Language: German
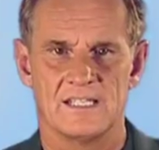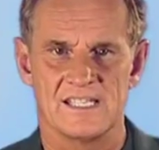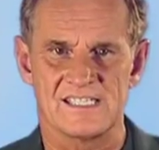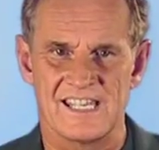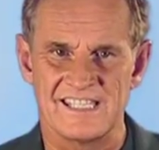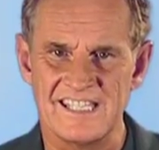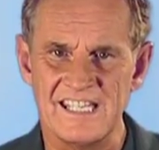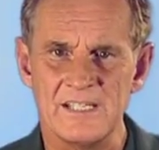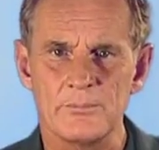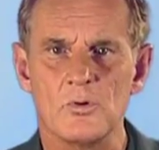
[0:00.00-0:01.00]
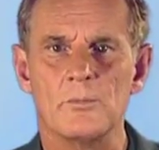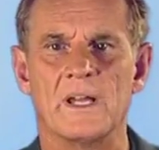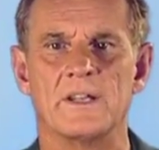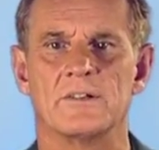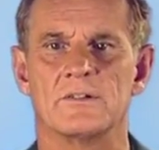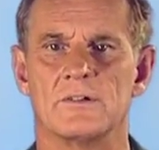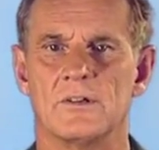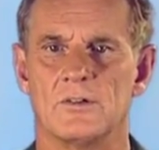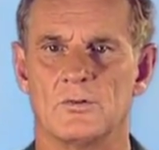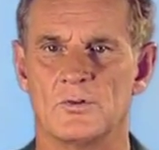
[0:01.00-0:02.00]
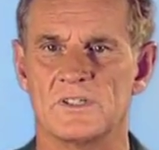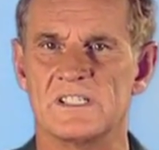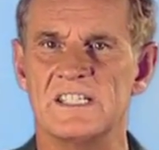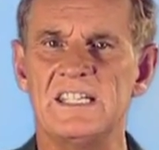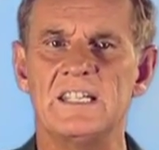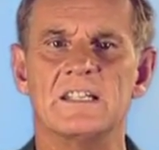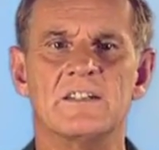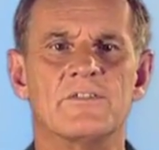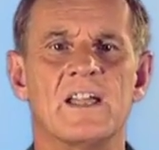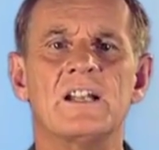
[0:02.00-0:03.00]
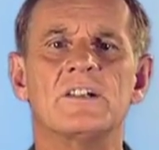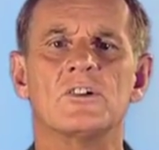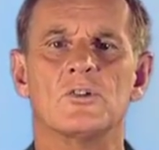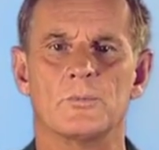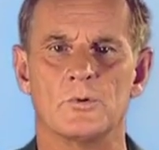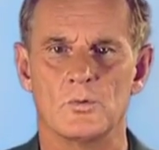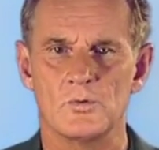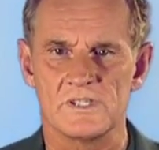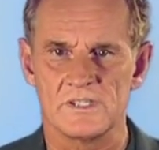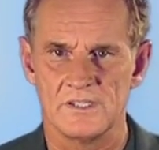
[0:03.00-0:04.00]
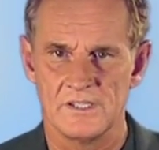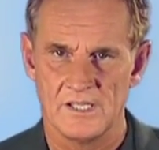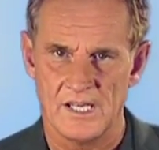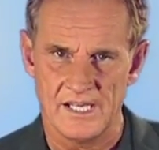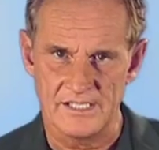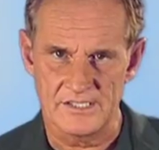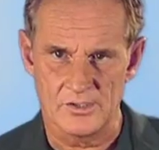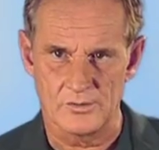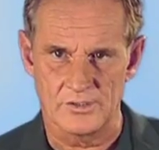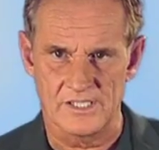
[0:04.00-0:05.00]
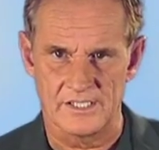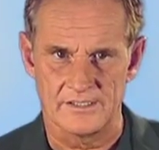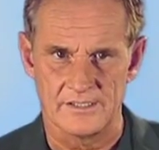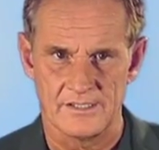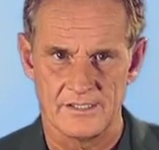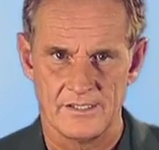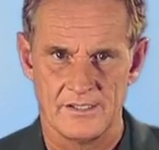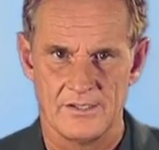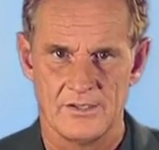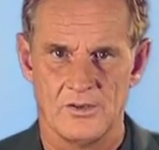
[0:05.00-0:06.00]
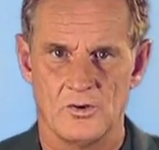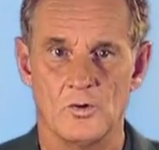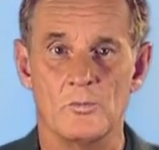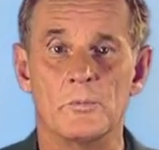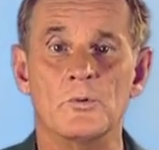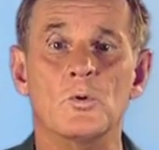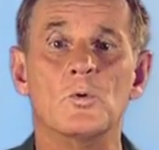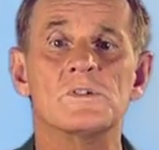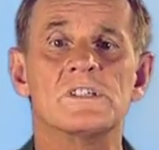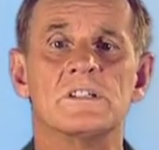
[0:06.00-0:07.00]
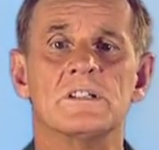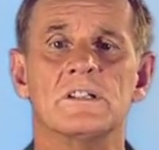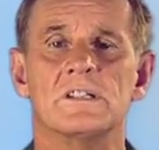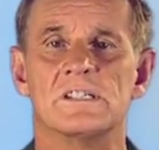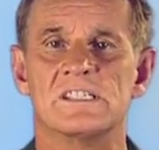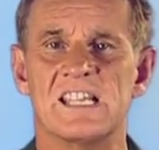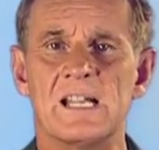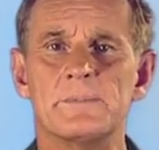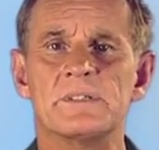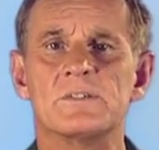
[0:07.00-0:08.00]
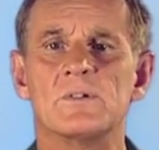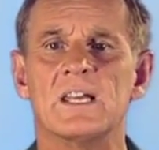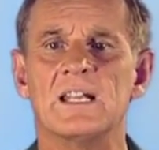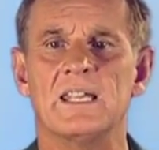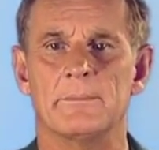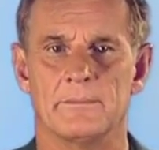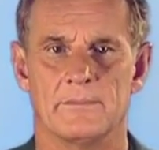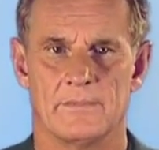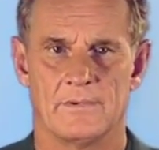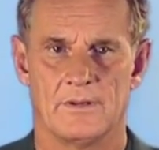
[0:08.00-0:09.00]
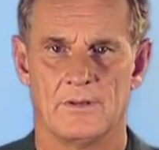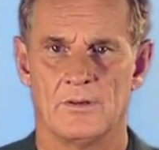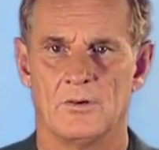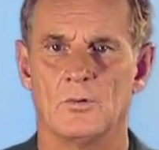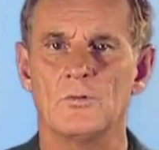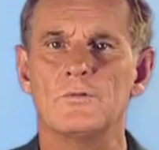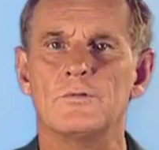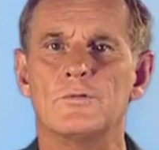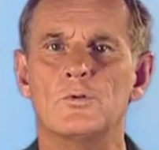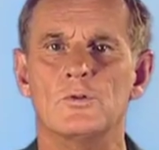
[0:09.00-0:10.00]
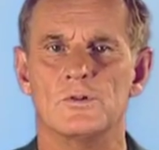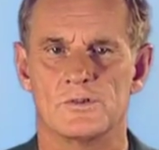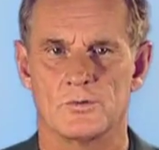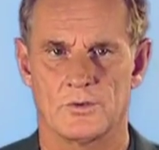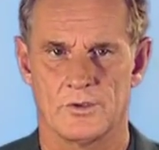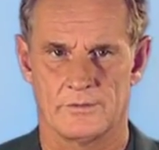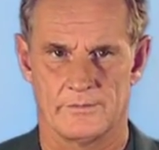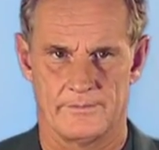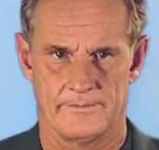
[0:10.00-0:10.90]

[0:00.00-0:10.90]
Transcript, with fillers: dass jeder Proband durch sie in die Welt der Hypnose eintauchen kann, um Hypnose selbst zu erleben und fühlen zu können.